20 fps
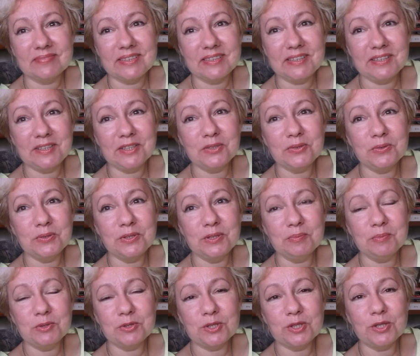Это такое
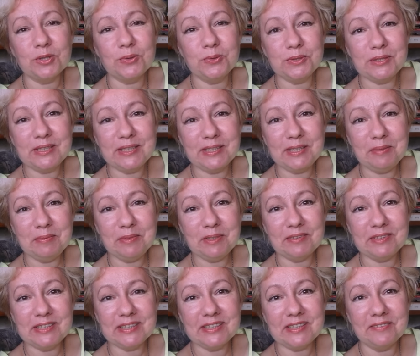немножко грустное для меня
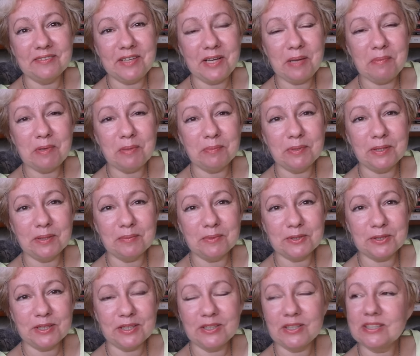всегда время, потому
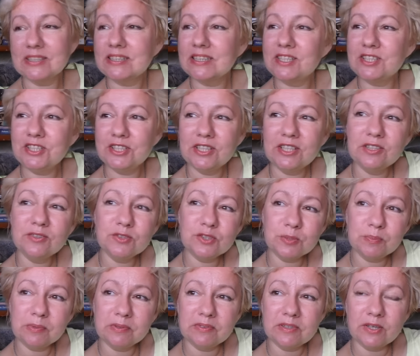что оно означает уже
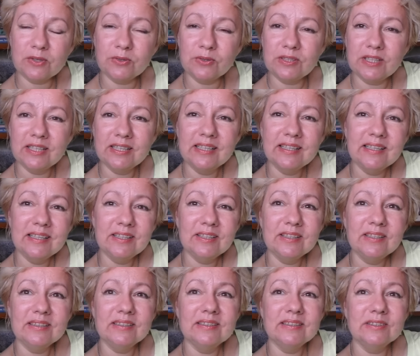поворот
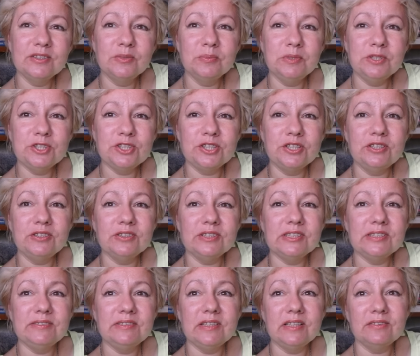э, к уменьшению
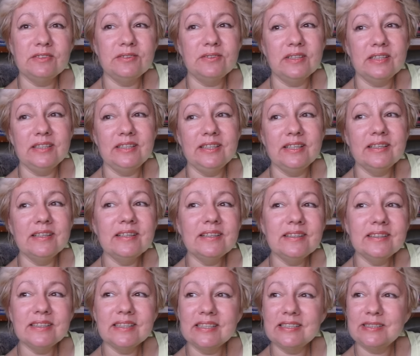светового
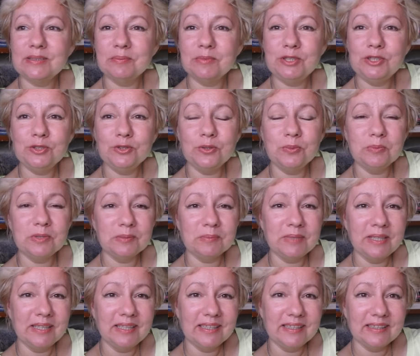дня, к этим темным
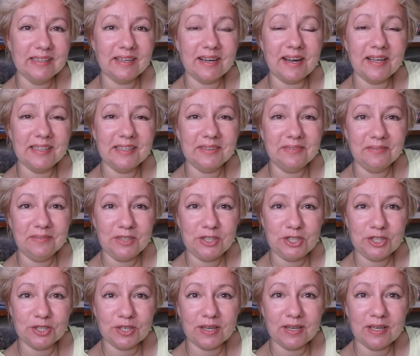ранним
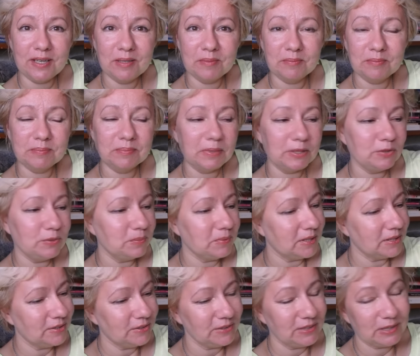вечерам. Потом,
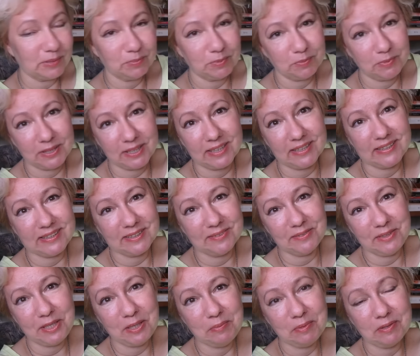когда у нас поменяется
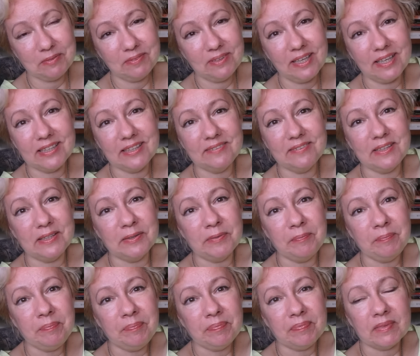время в Латвии,
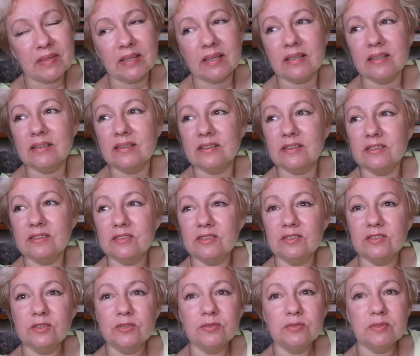э,
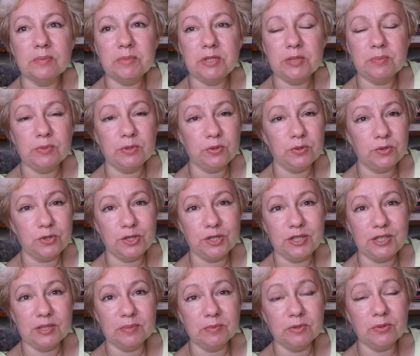то вообще будет
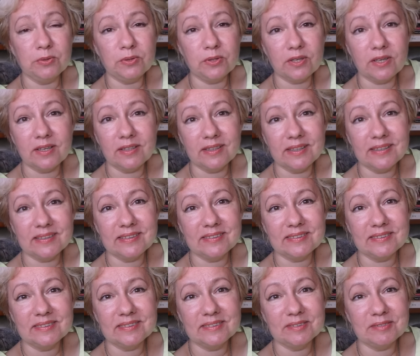очень темно рано.